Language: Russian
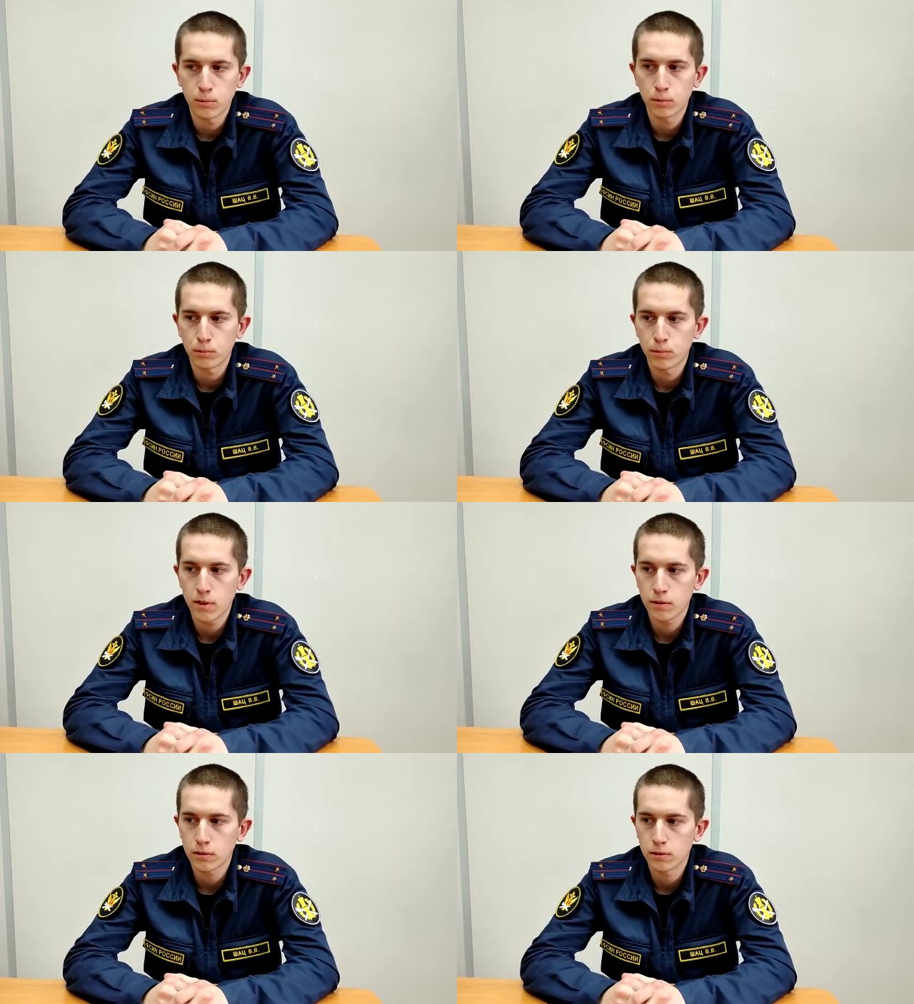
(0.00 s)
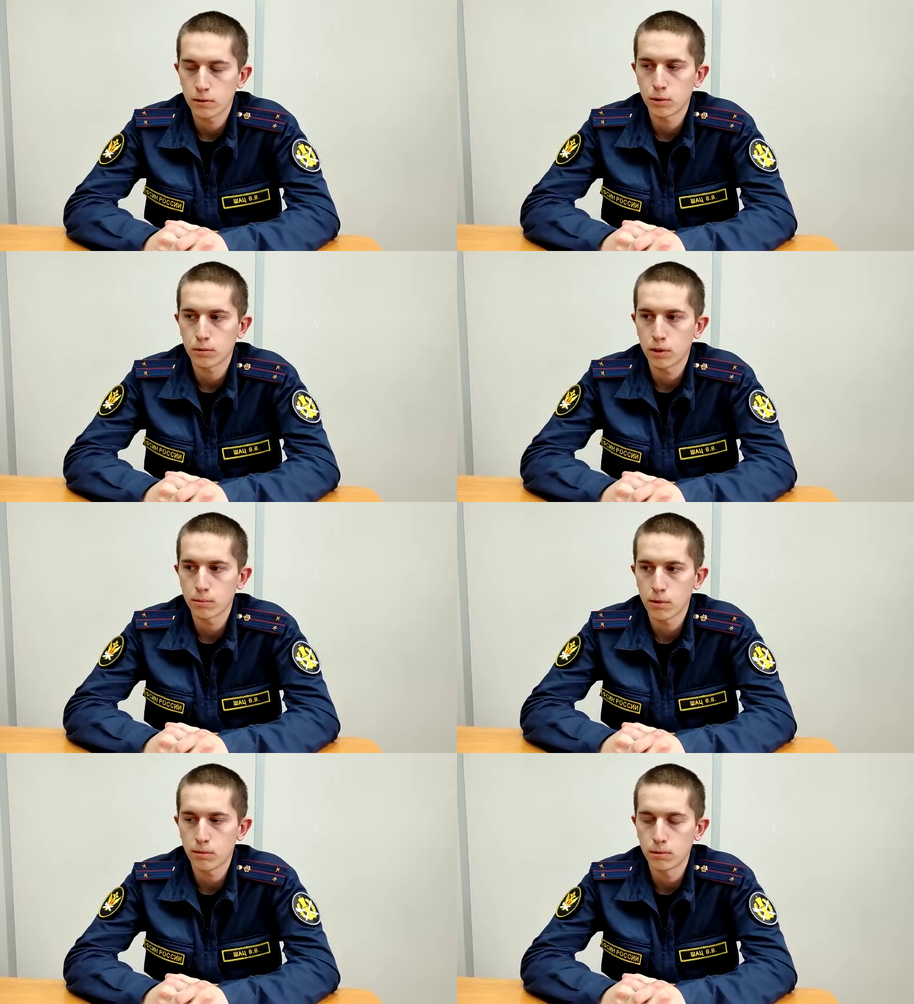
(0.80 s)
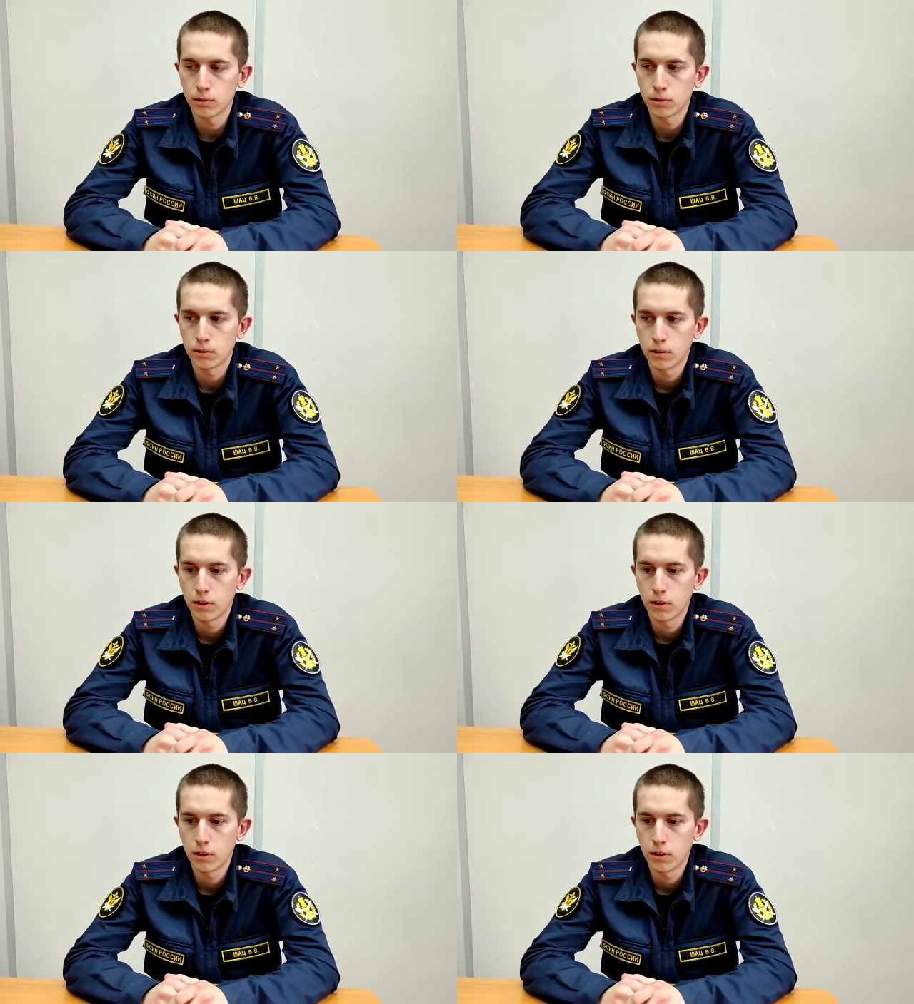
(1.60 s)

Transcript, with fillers: Был уверен, что я справлюсь.